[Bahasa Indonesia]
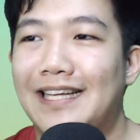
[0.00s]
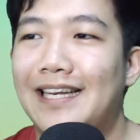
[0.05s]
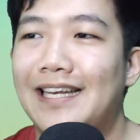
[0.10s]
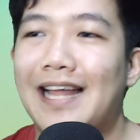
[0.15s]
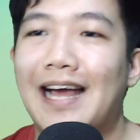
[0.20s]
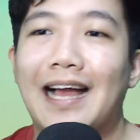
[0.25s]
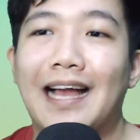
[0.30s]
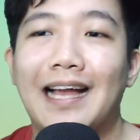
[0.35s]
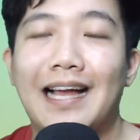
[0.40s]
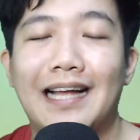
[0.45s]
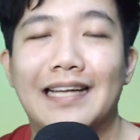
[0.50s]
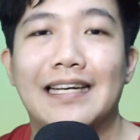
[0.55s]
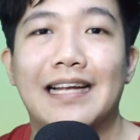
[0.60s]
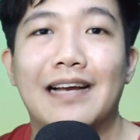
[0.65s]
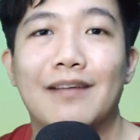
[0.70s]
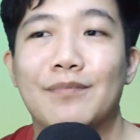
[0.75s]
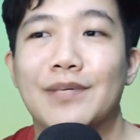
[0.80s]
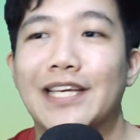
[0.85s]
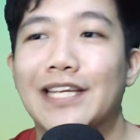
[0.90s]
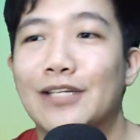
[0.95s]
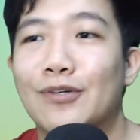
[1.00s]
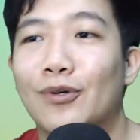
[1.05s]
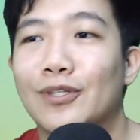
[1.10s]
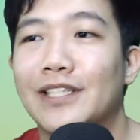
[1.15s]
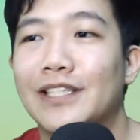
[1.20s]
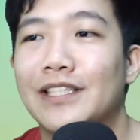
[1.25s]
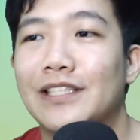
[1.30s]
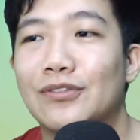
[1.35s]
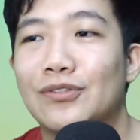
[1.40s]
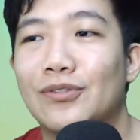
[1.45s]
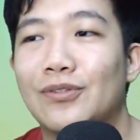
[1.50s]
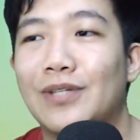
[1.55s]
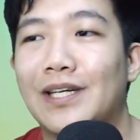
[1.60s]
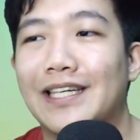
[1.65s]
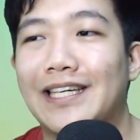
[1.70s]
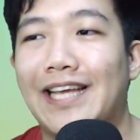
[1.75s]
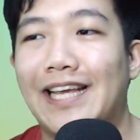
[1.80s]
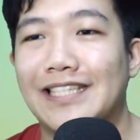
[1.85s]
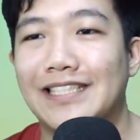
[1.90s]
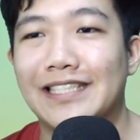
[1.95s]
langkah dengan bikin konten yang justru
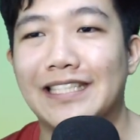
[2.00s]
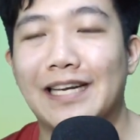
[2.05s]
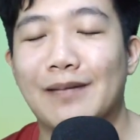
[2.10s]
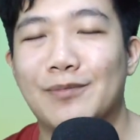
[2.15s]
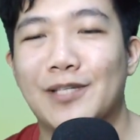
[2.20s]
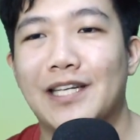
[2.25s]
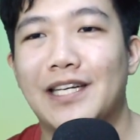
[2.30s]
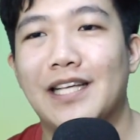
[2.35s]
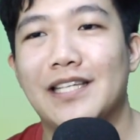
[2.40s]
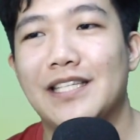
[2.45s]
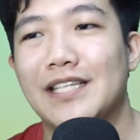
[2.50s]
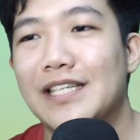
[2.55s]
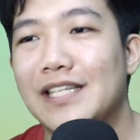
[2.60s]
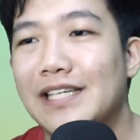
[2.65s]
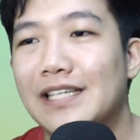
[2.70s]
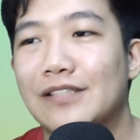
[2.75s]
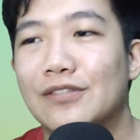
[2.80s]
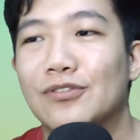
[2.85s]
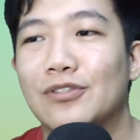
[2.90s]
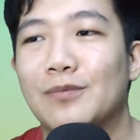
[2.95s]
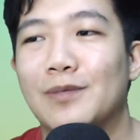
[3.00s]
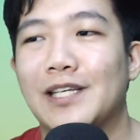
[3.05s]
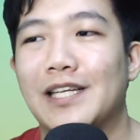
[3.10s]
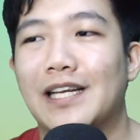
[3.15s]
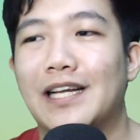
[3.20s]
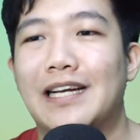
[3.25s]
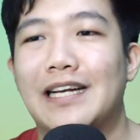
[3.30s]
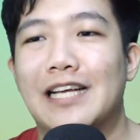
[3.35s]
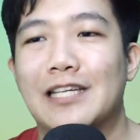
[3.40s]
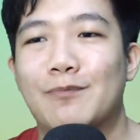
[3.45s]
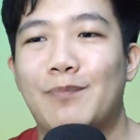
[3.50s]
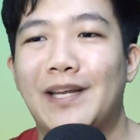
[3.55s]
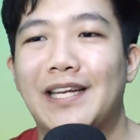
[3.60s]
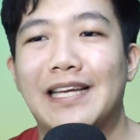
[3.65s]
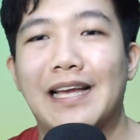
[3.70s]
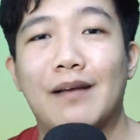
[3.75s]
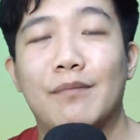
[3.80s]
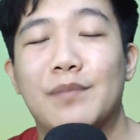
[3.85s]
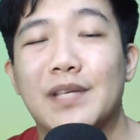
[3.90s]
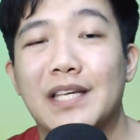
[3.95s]
nge-cash grab sana-sini yang justru menghilangkan aspek
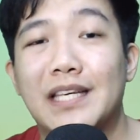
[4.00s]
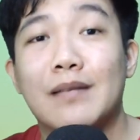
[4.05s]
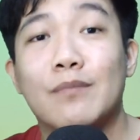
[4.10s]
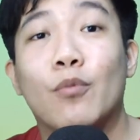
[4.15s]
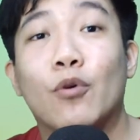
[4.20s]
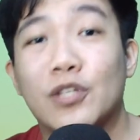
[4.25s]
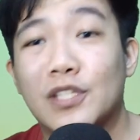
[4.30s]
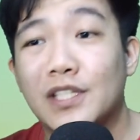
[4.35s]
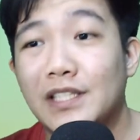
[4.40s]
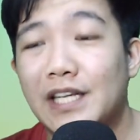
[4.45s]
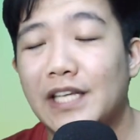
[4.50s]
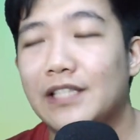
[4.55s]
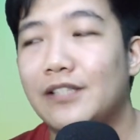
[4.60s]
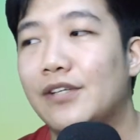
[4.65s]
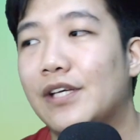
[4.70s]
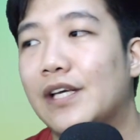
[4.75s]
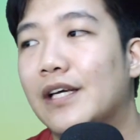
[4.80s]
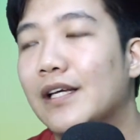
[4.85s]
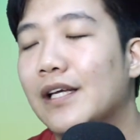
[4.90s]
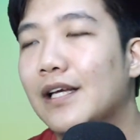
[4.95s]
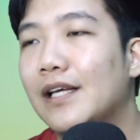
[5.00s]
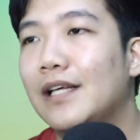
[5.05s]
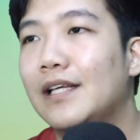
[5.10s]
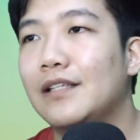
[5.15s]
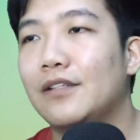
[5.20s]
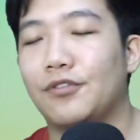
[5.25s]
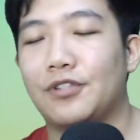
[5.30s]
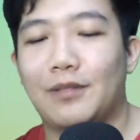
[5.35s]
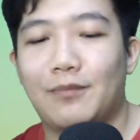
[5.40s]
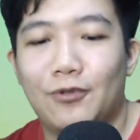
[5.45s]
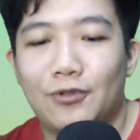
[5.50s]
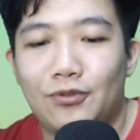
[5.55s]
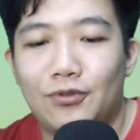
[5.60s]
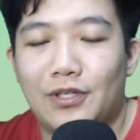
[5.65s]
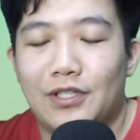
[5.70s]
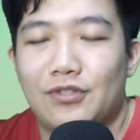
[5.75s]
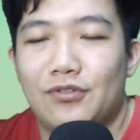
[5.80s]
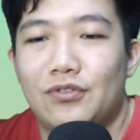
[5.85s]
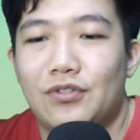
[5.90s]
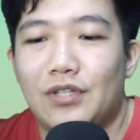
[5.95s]
gak bikin bosennya itu ya. Terutama
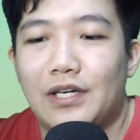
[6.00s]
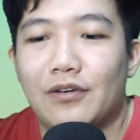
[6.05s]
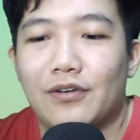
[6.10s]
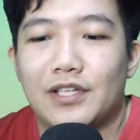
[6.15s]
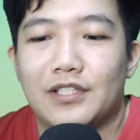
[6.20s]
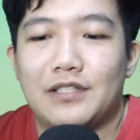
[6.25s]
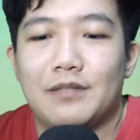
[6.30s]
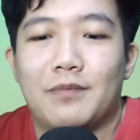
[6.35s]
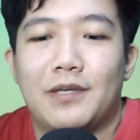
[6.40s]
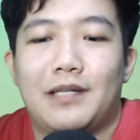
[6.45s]
untuk kasus Dragon Age di mana